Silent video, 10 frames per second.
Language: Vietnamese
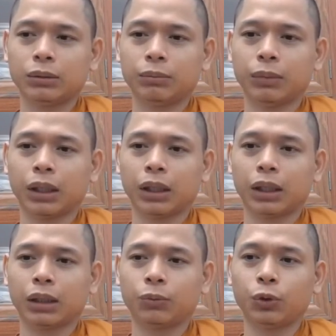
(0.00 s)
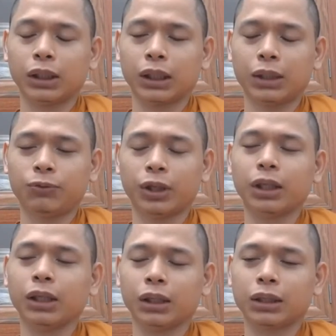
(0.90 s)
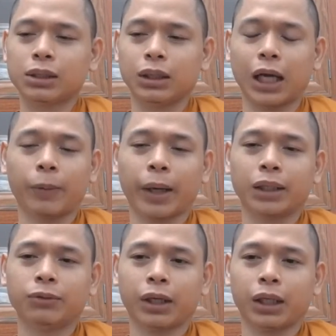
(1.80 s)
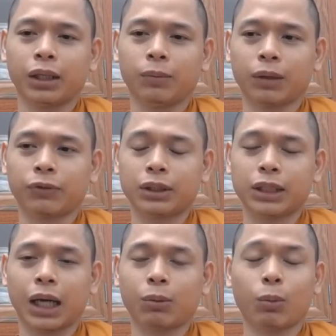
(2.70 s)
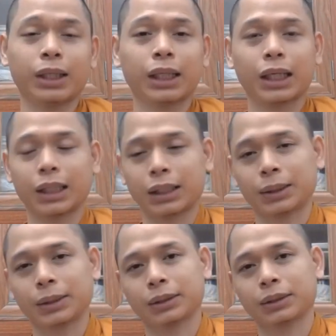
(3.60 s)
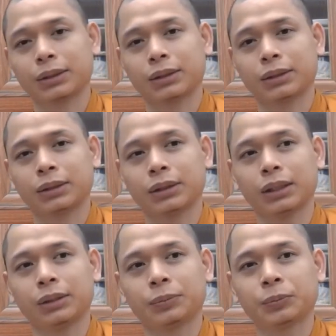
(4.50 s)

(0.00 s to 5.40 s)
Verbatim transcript: mà quý vị thấy vì cái sự ngạo mạn như vậy mà phải trả một cái giá đắt đấy